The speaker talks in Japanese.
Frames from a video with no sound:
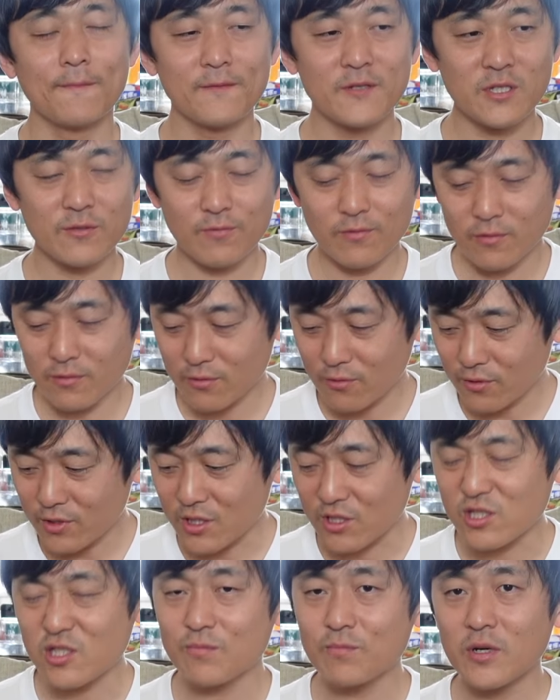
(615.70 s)
自分の時
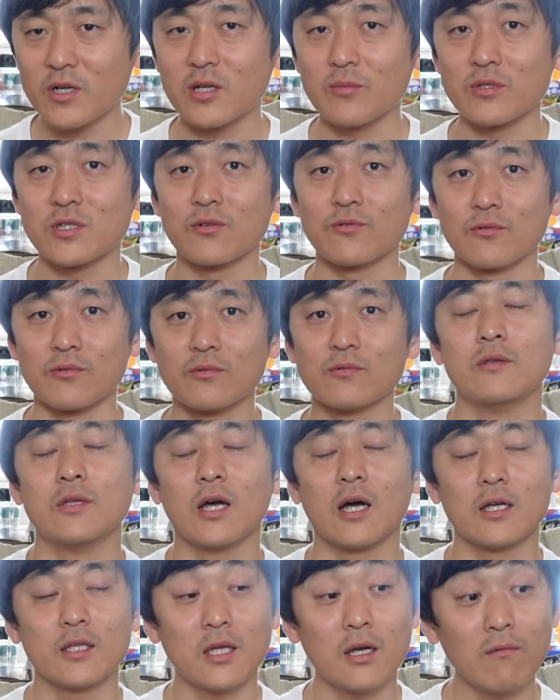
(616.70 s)
には失敗例見ちゃうのよ
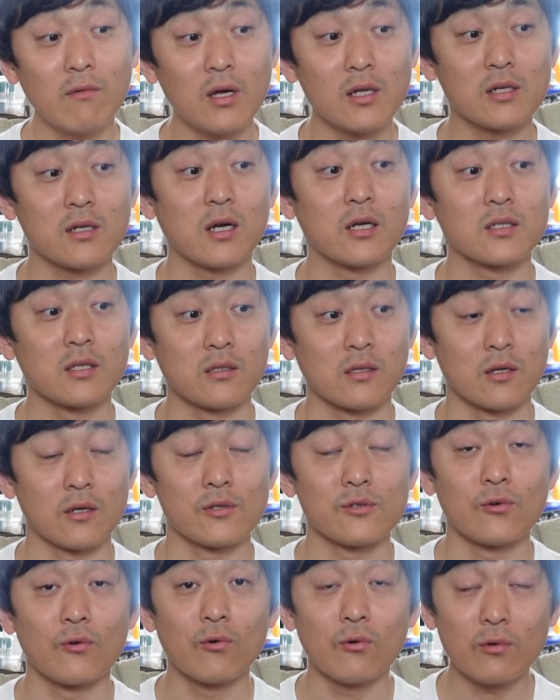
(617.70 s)
7割勝てた
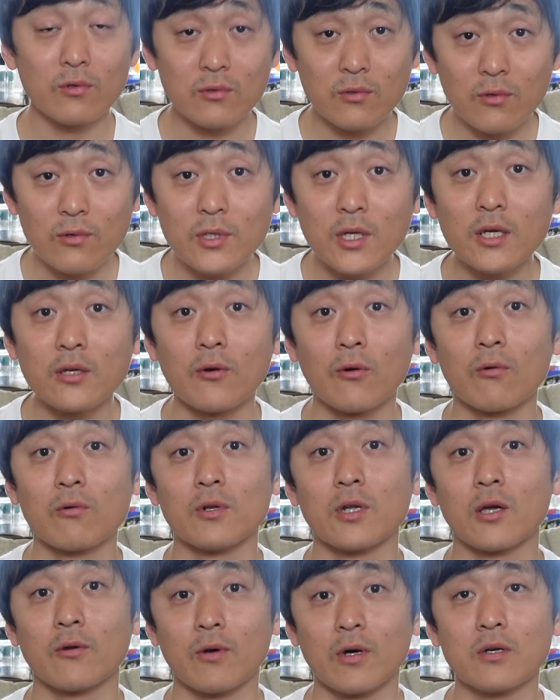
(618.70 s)
ら上等なんよ
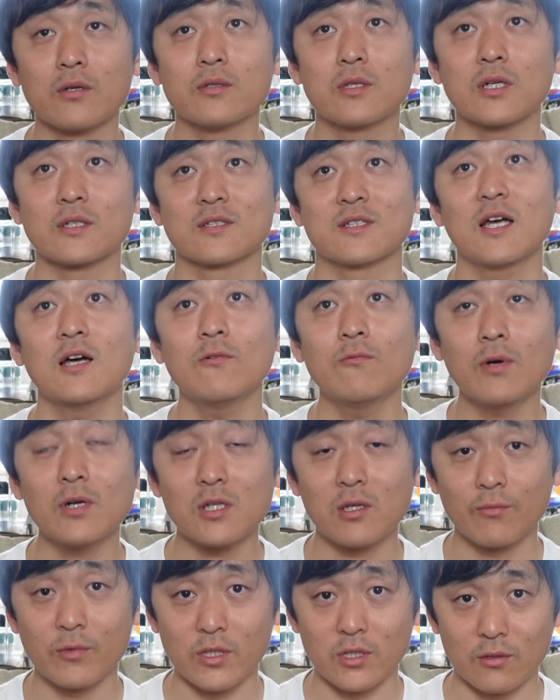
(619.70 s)
本来はてか3
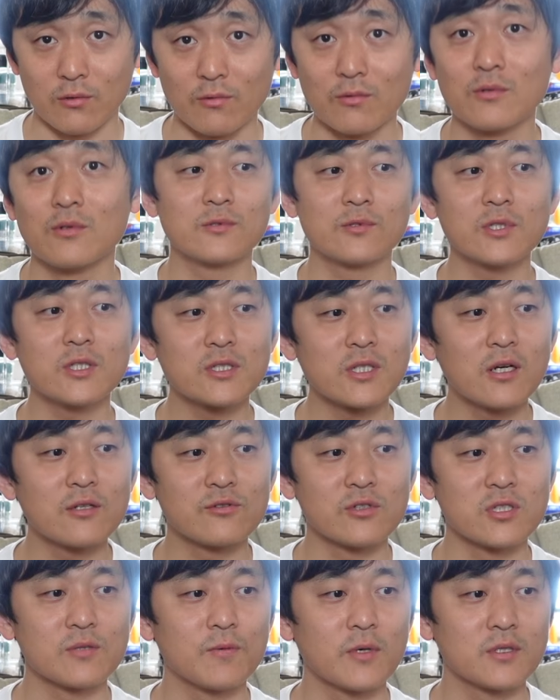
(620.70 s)
割でもいいんよ次
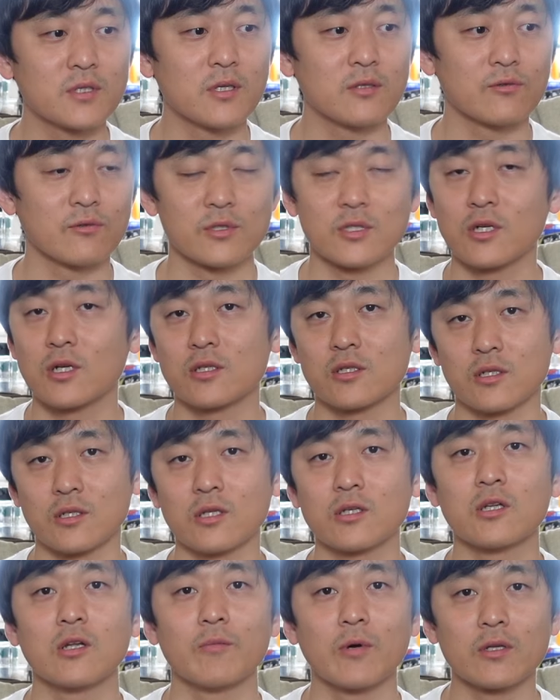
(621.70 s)
31%のチャレンジが
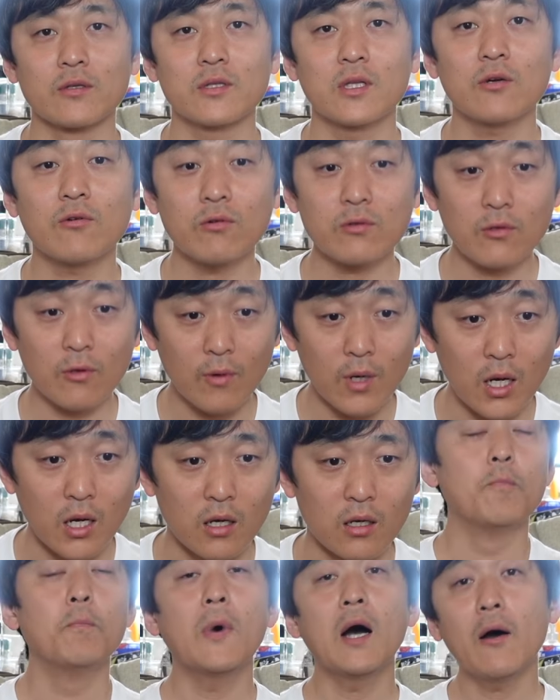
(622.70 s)
できればってこと
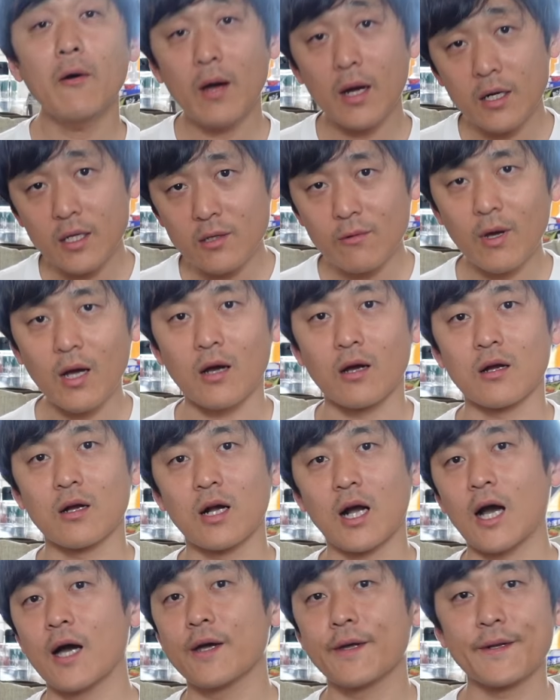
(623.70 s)
は周りは
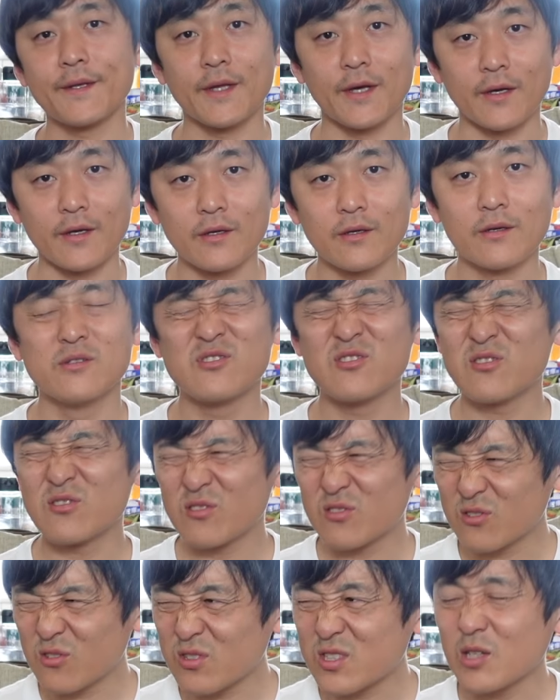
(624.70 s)
変えれないずっ
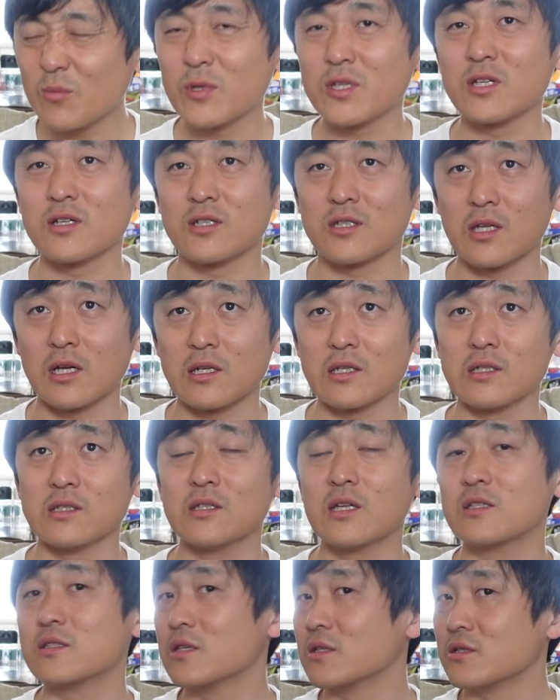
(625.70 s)
と責めてきたり、
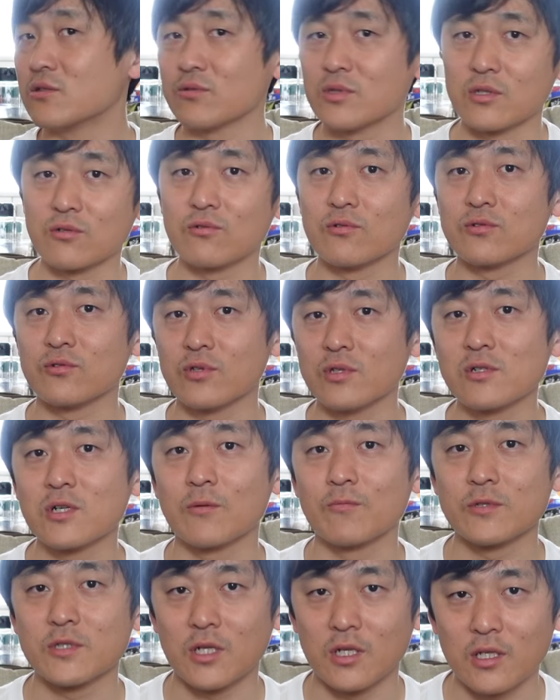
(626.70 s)
ねち言ってくる人いる
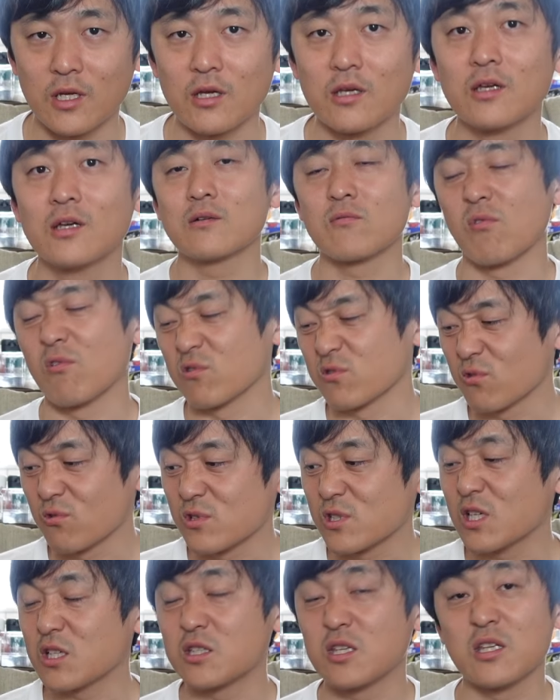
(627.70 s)
かもしれない。ここ
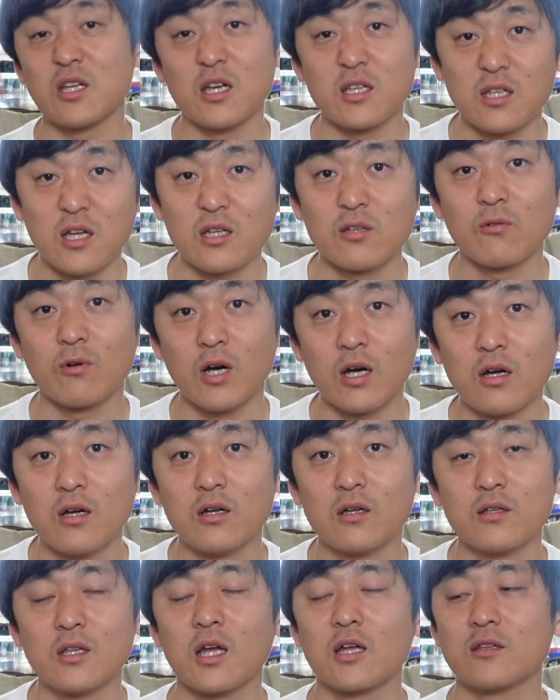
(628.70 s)
掃除できてないなとか、
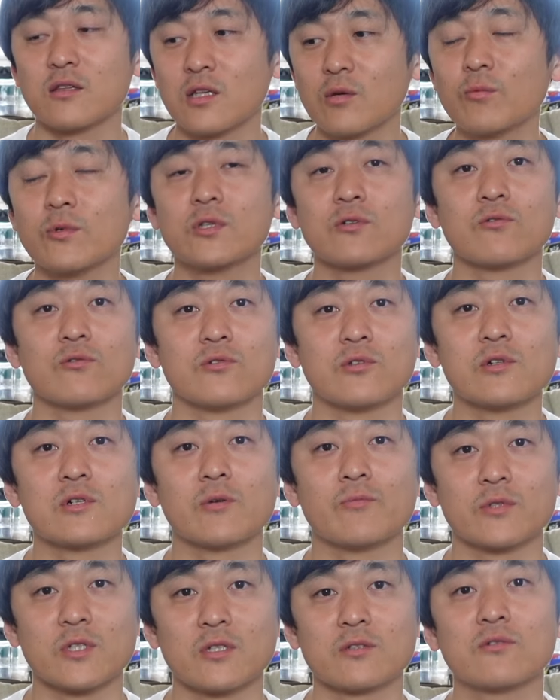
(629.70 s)
何でも言ってくる人いる
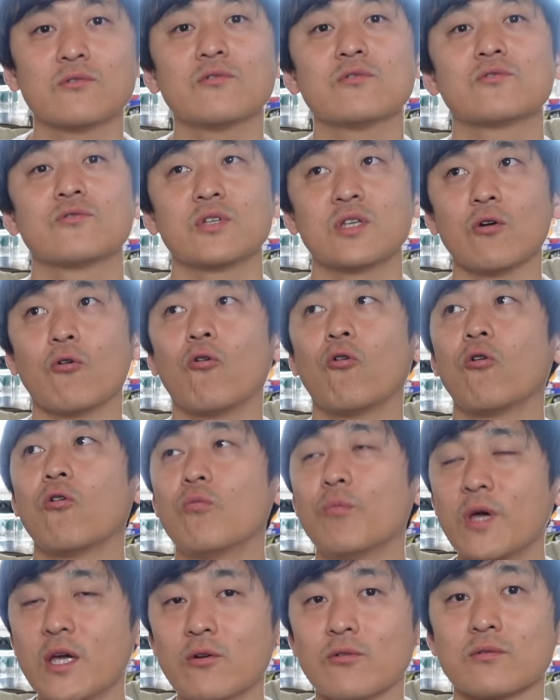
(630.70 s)
かもしれない。その人に
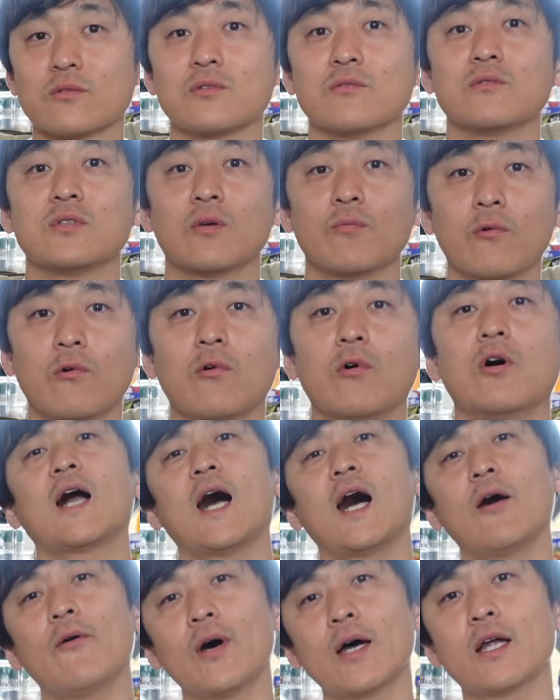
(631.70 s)
褒めろって言っても
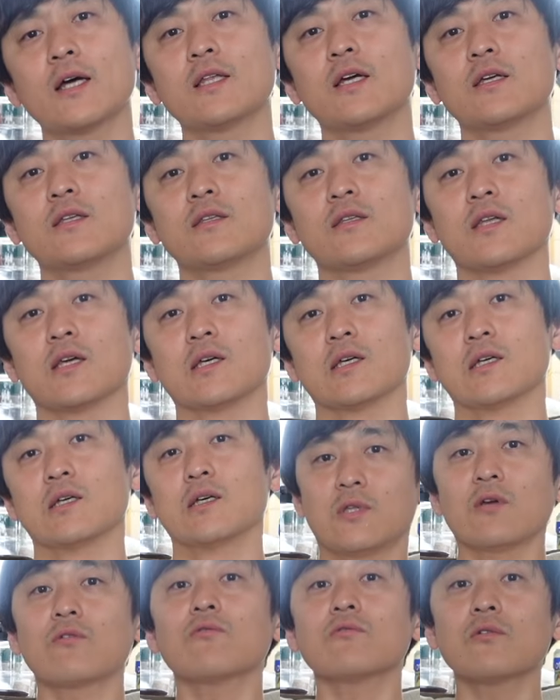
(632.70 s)
変わらないっ
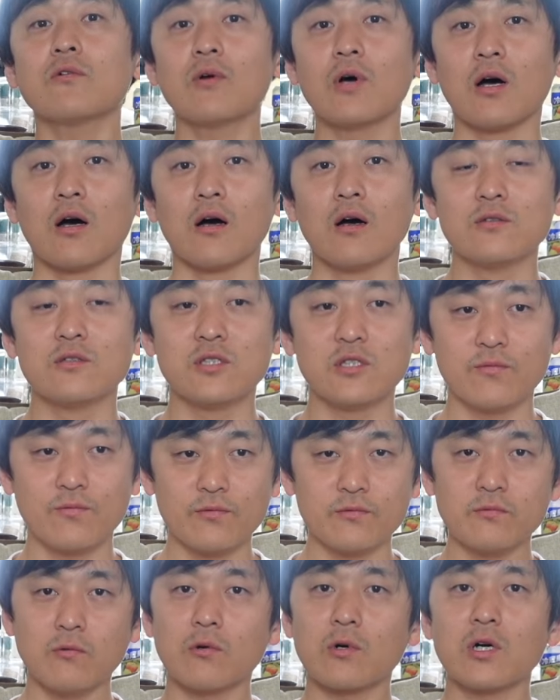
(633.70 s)
て。ってことは、自
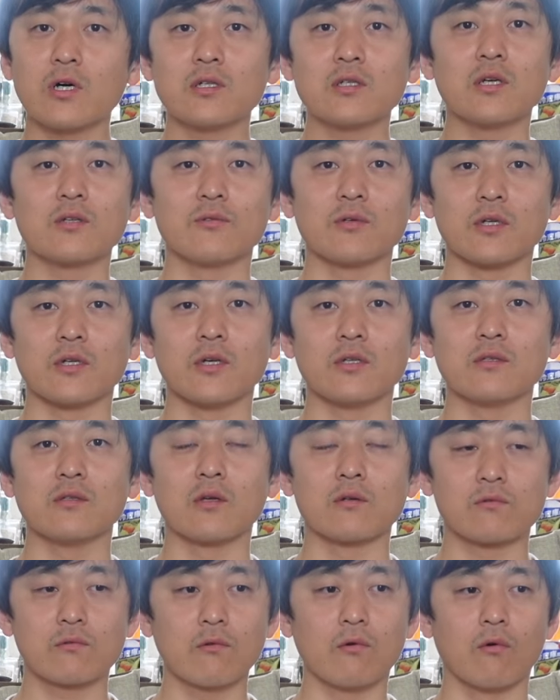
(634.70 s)
分を変えないといけないって
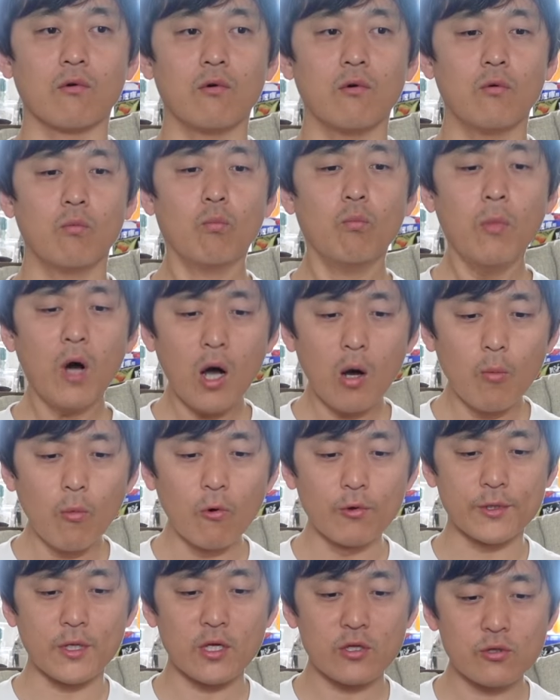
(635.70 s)
なると、まあ
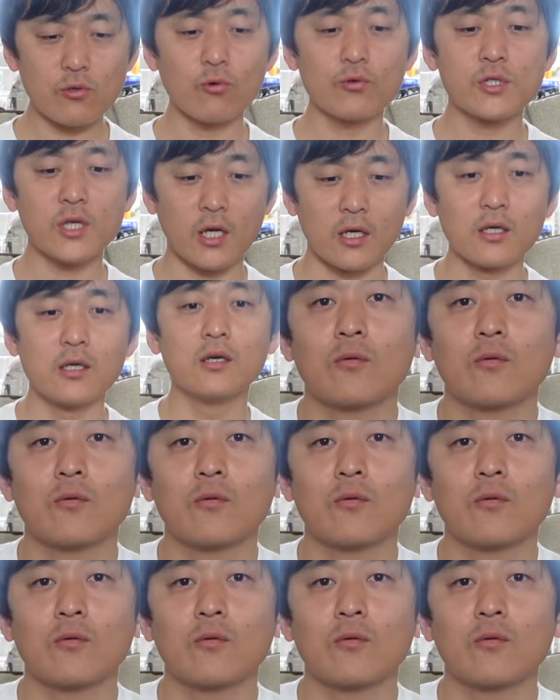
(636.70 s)
もう手帳じゃん。